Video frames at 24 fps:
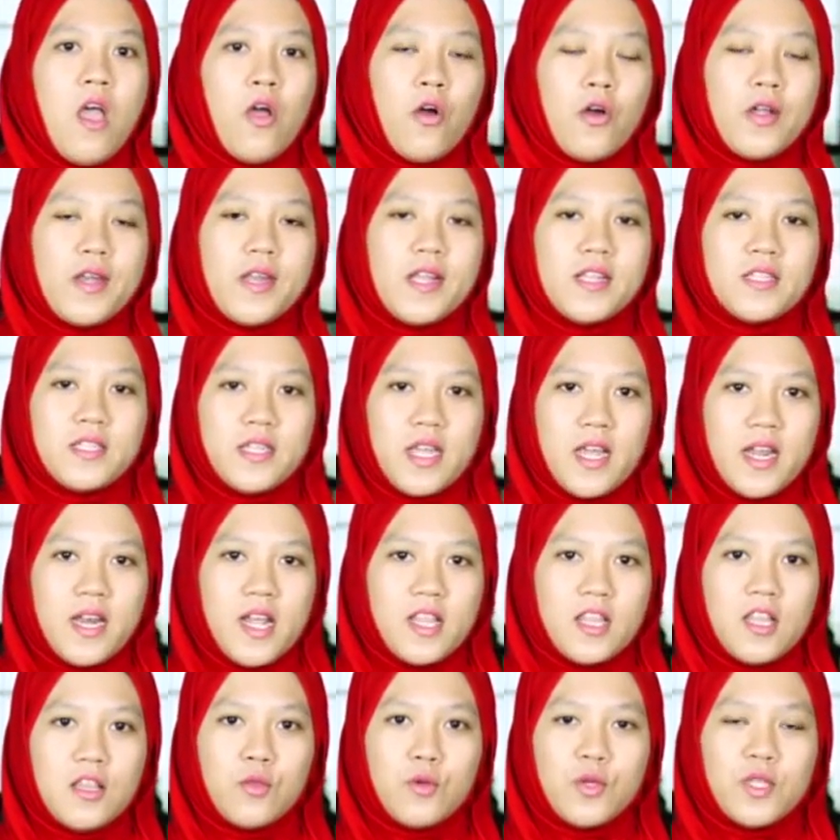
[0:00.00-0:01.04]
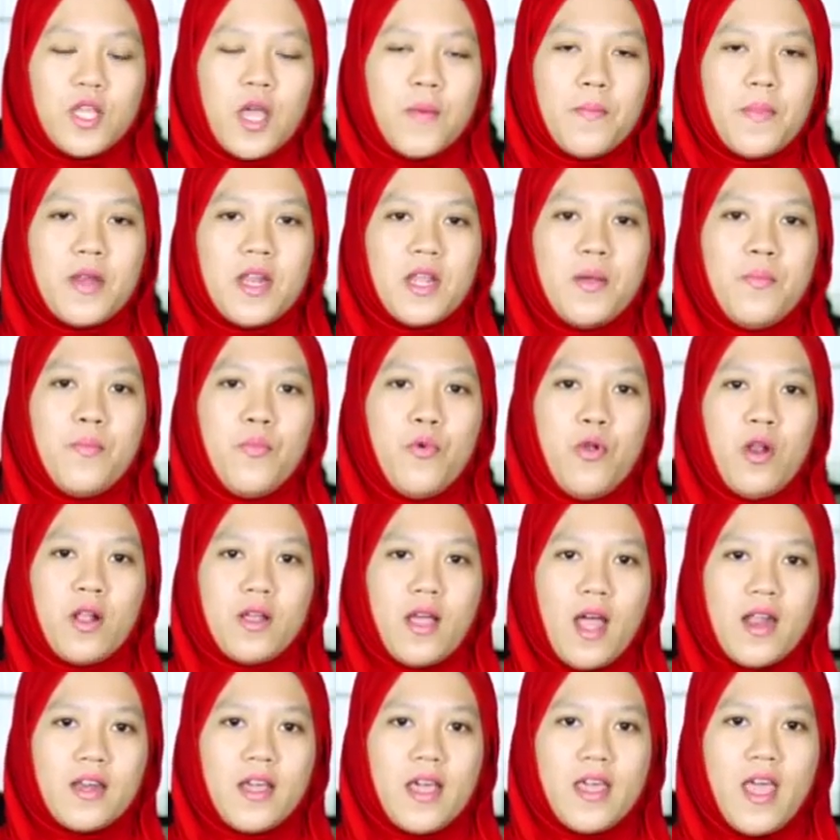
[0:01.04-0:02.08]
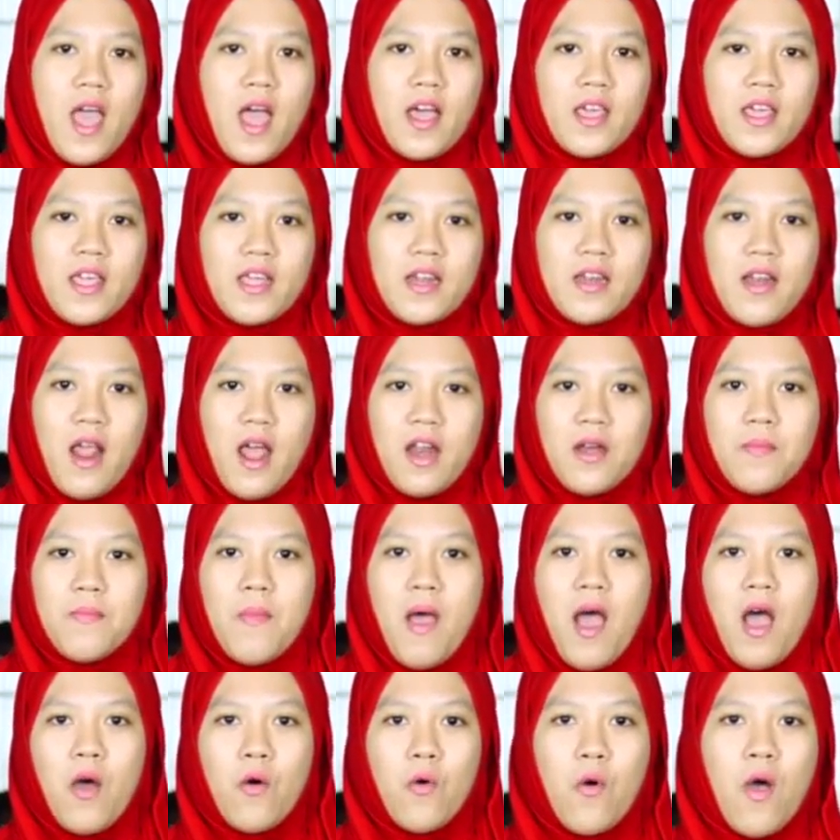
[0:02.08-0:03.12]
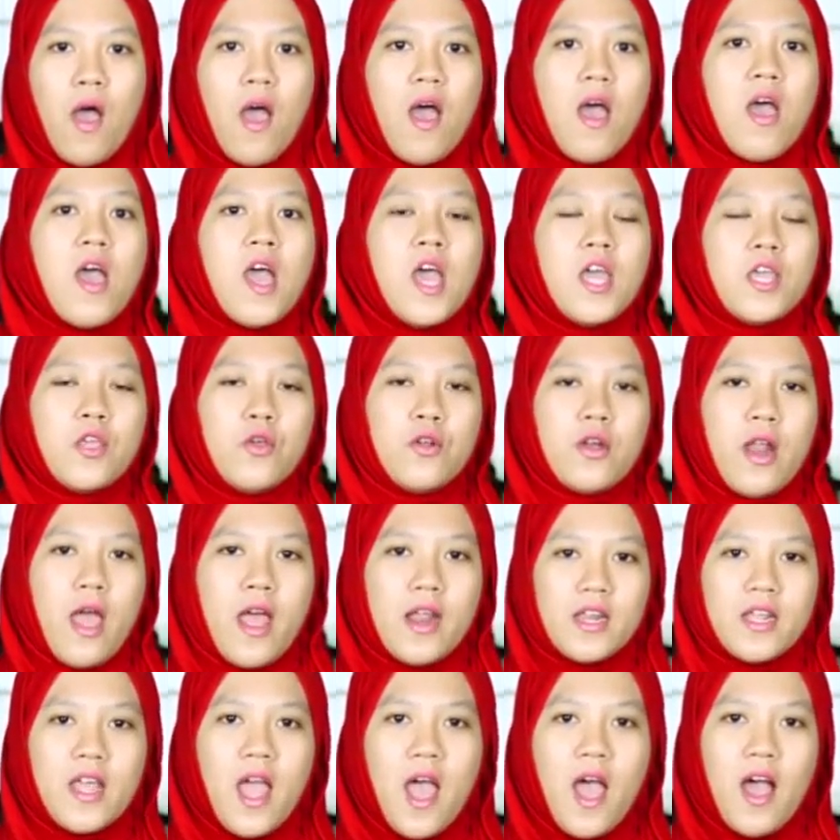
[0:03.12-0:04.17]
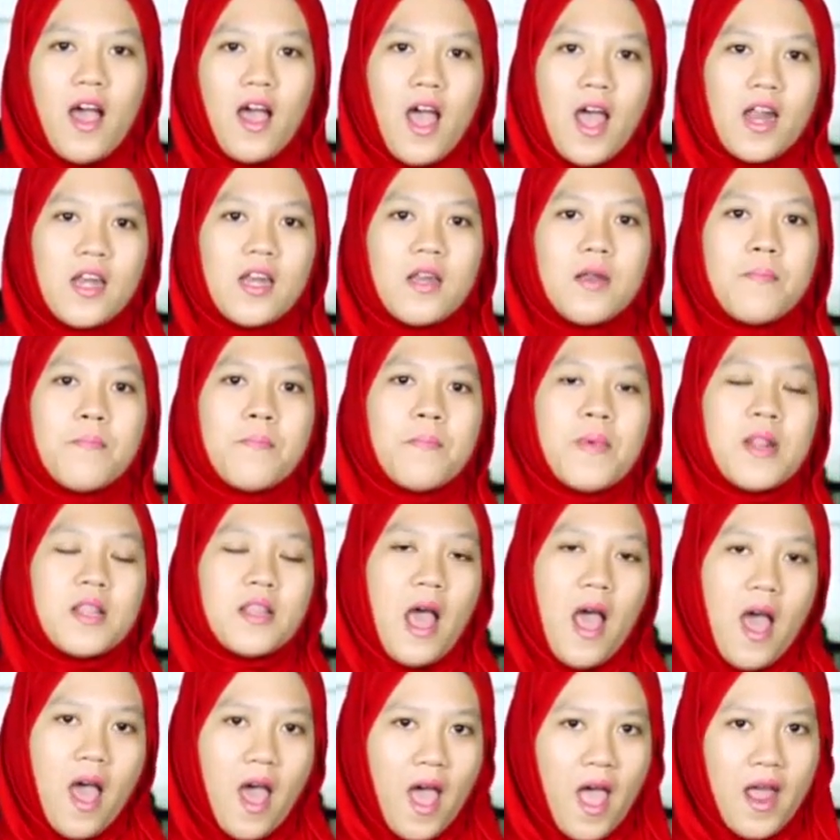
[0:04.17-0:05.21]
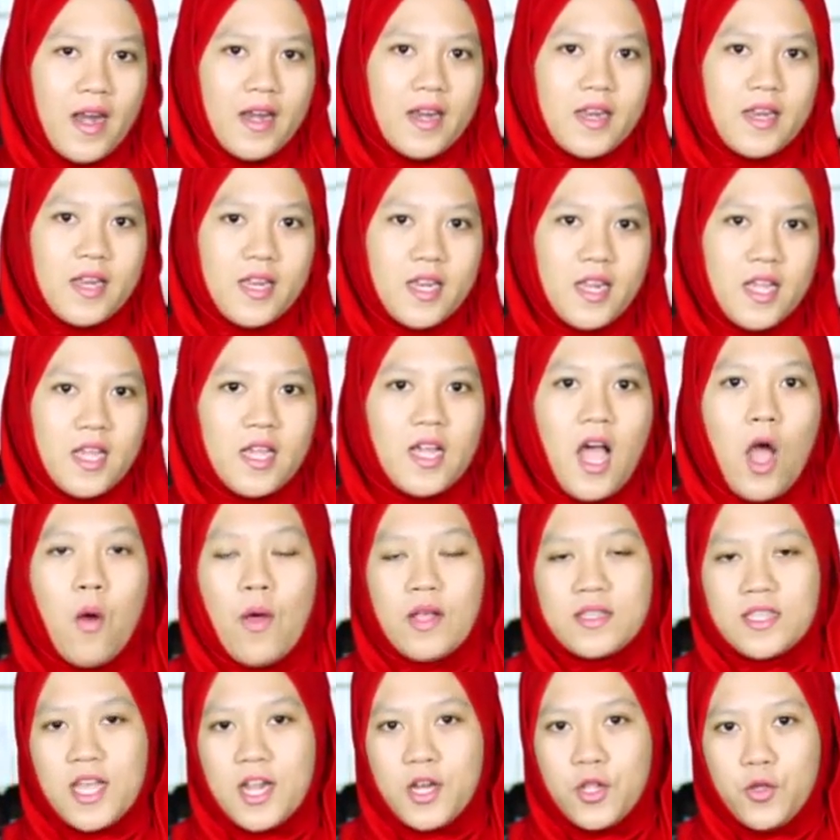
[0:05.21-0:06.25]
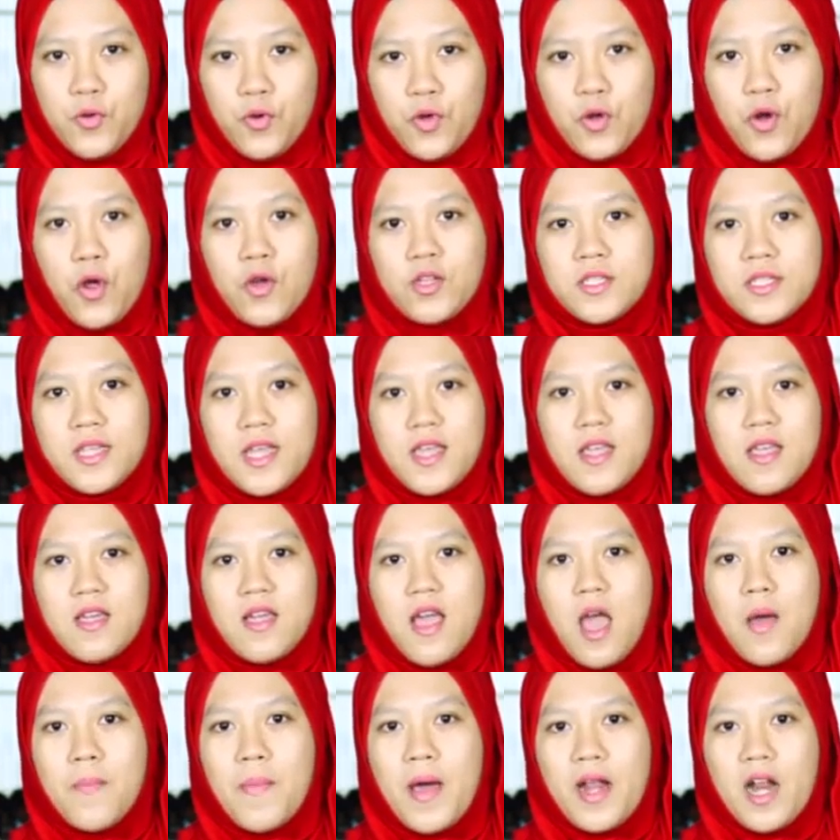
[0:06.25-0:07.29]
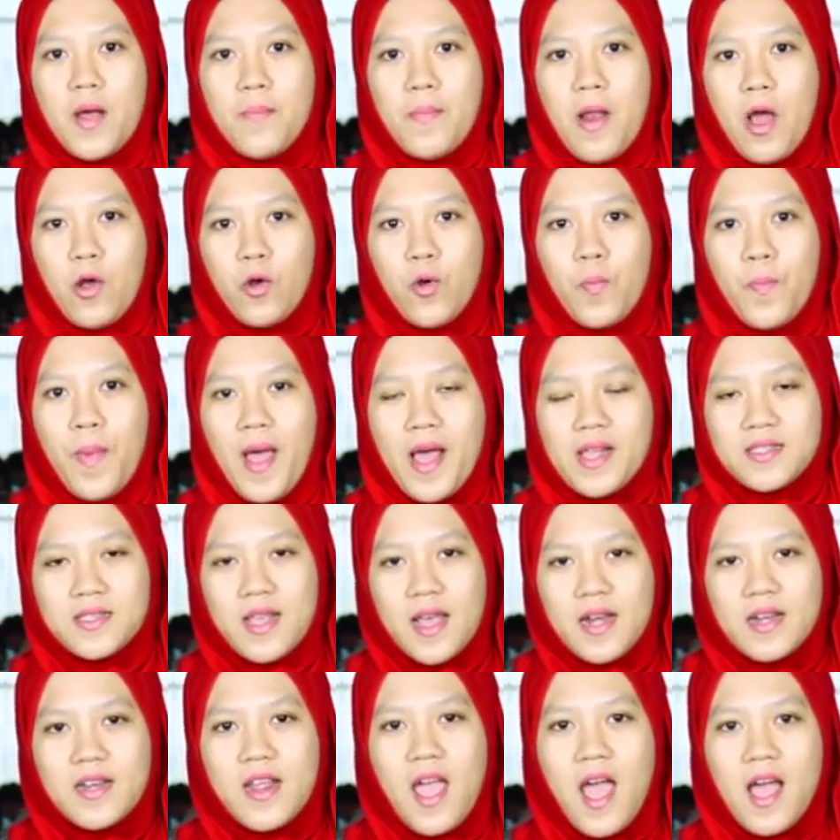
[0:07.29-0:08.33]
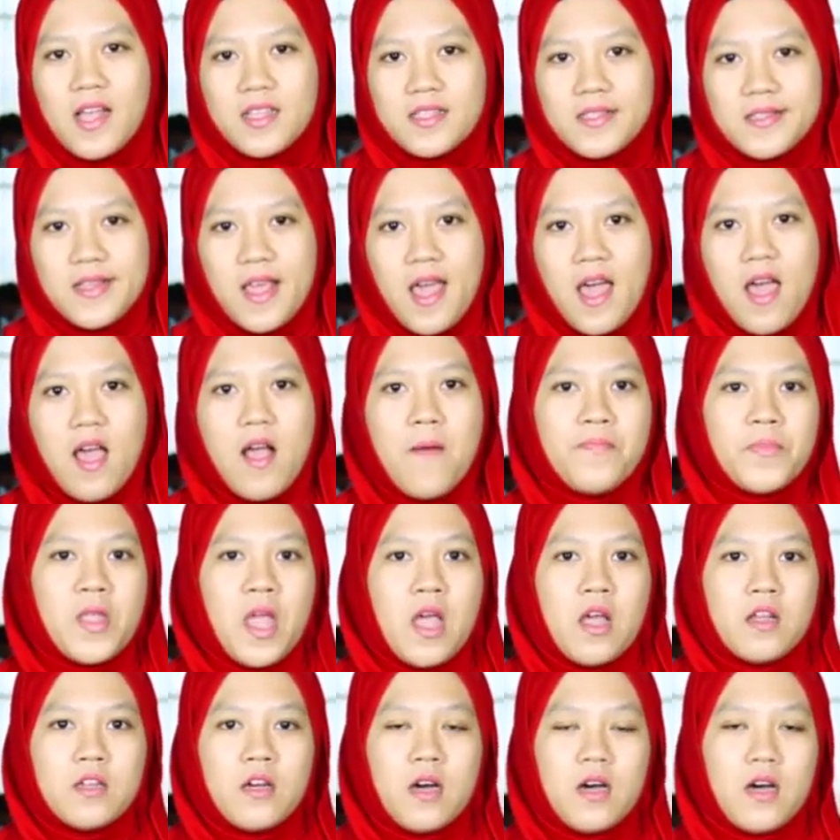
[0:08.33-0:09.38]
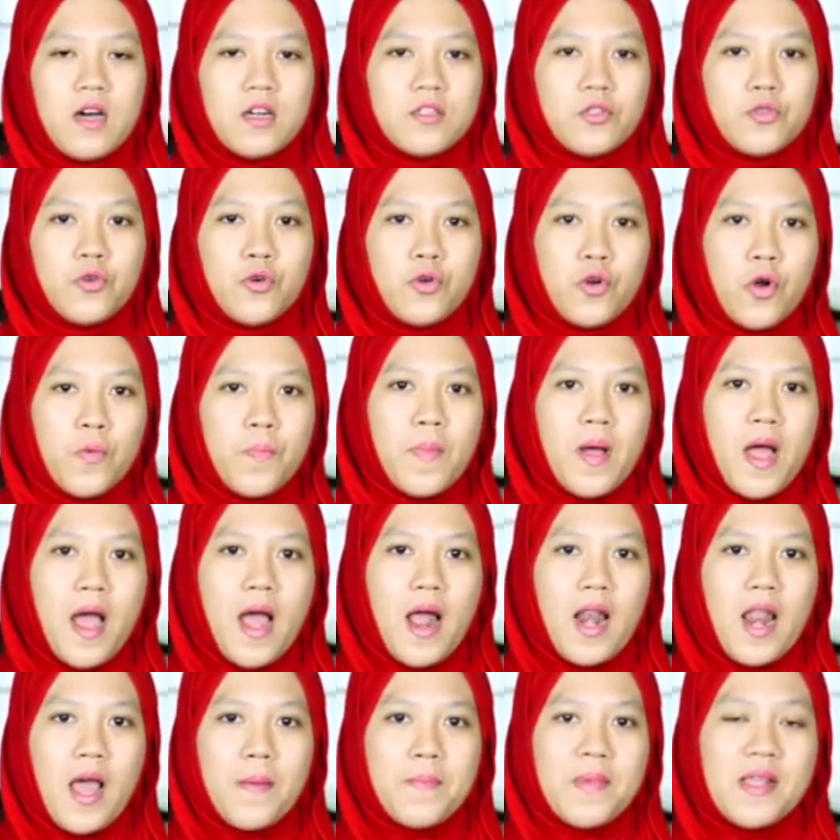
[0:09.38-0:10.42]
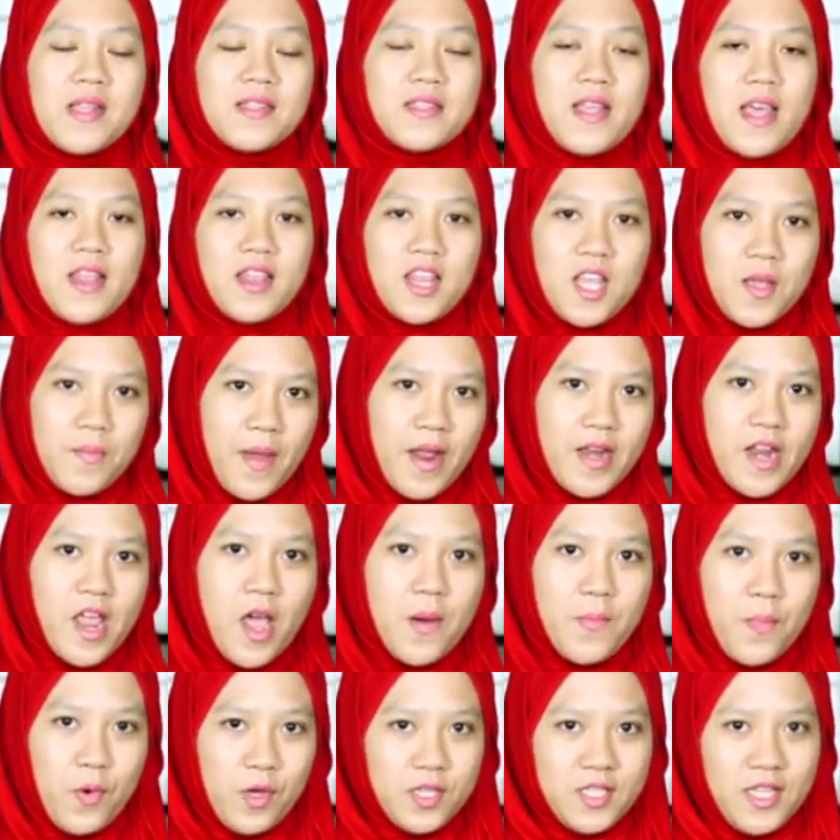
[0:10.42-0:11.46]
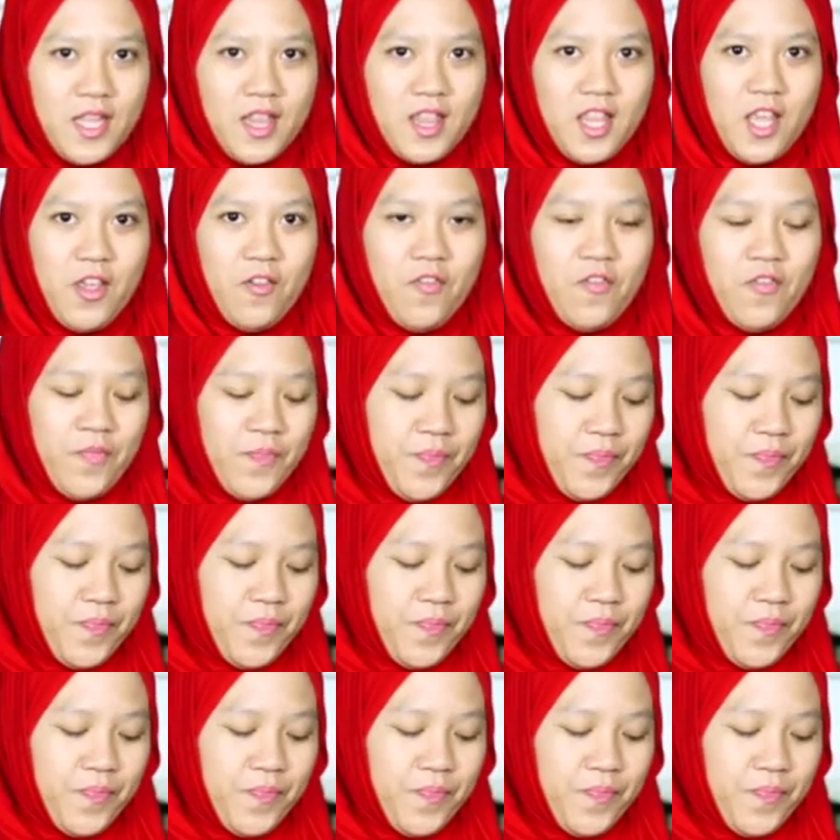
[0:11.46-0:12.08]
Kondisi ini tentunya menimbulkan keyakinan bahwa Yunani akan bertahan di kawasan euro sehingga para pelaku pasar di Asia uh, cukup mengalami sentimen yang positif.